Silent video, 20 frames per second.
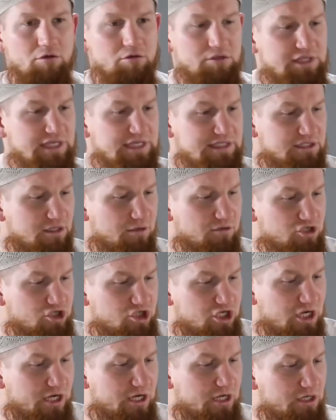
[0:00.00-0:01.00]
Und dieser
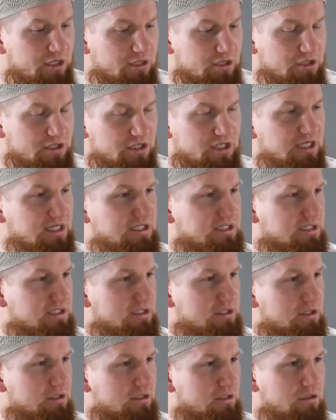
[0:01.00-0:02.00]
Sha'ir
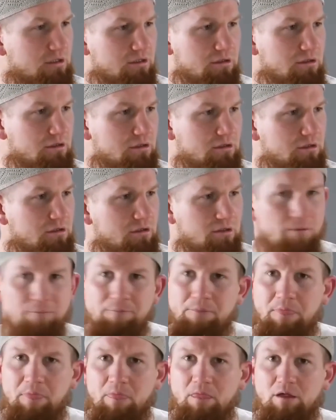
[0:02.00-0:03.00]
ist
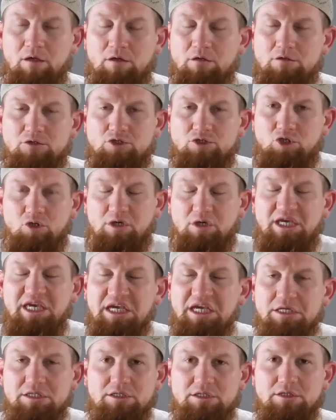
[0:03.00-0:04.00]

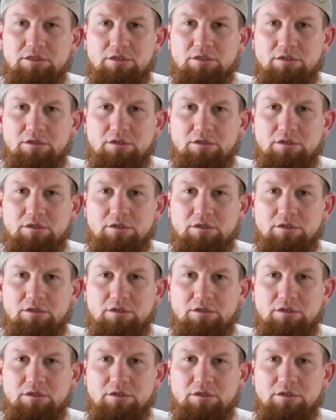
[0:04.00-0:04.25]
schockiert.